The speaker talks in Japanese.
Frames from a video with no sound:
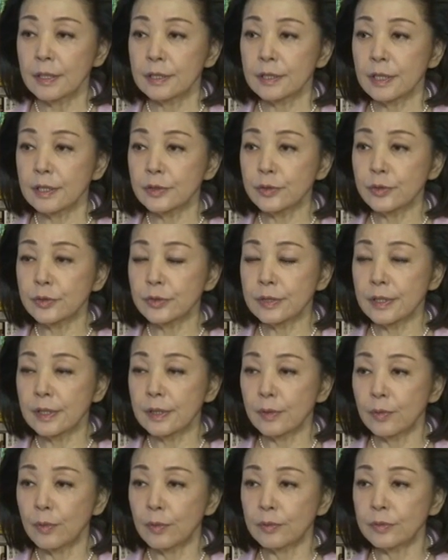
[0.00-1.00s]
北朝
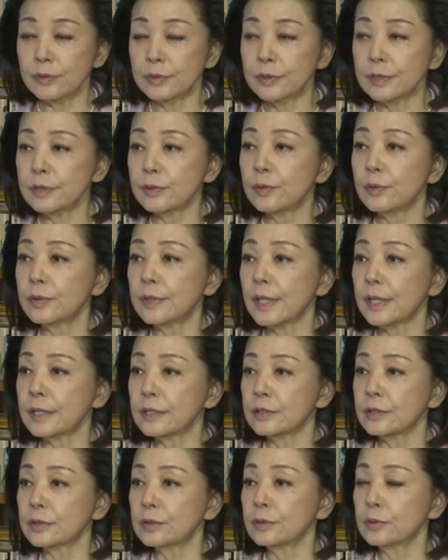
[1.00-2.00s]
鮮を軍事攻撃
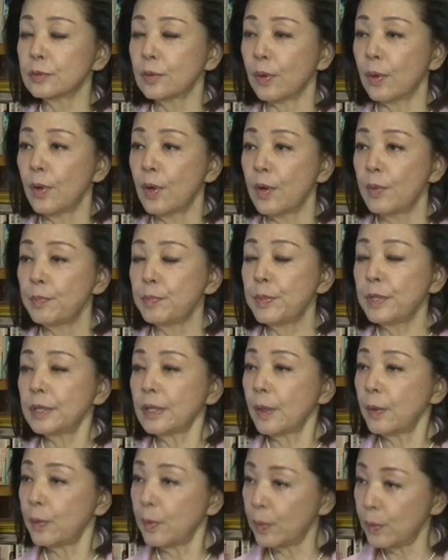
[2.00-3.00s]
すると見
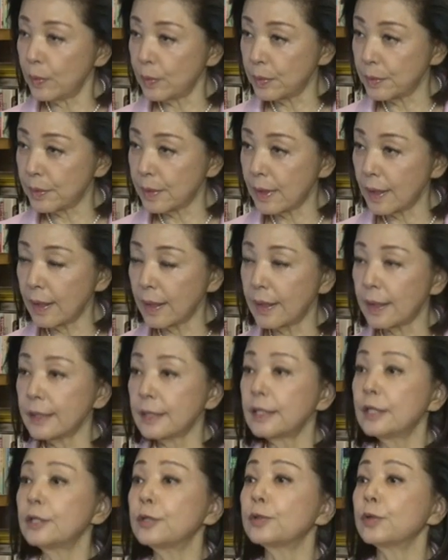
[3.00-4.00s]
た方が
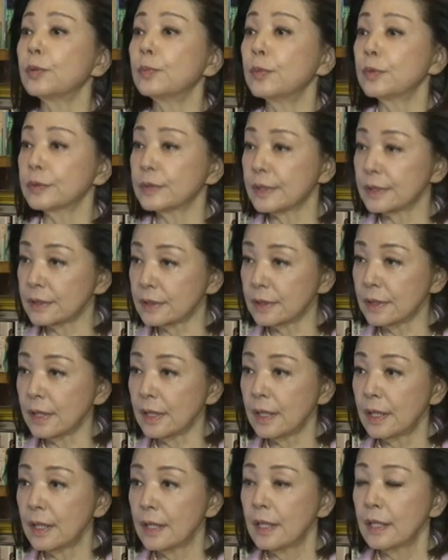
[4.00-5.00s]
いいと思うんです
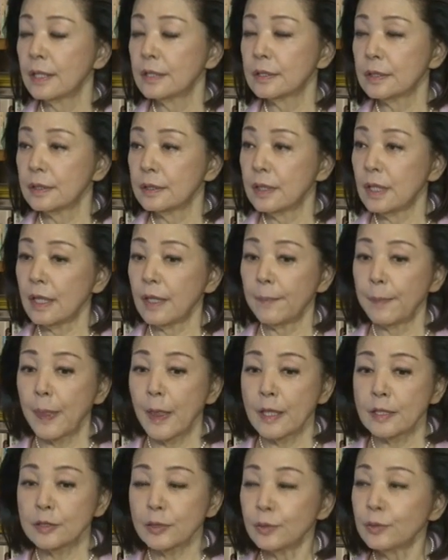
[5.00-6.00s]
ね。はい、で
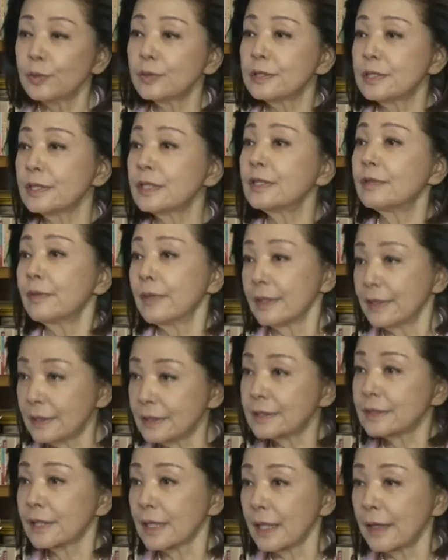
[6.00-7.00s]
その時期はい
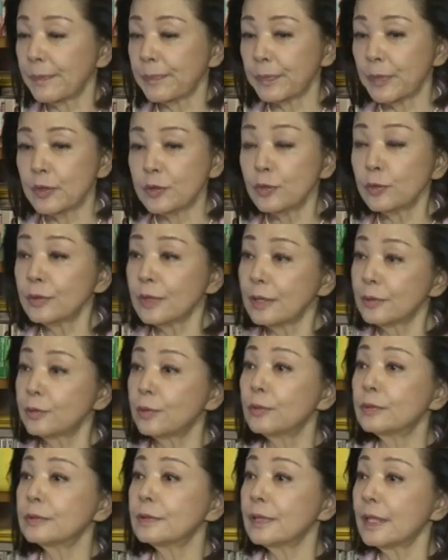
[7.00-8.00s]
つか、うん、そんなに
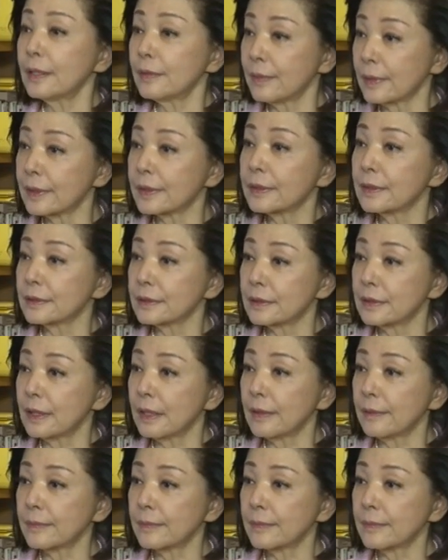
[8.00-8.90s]
遠くないわけですね。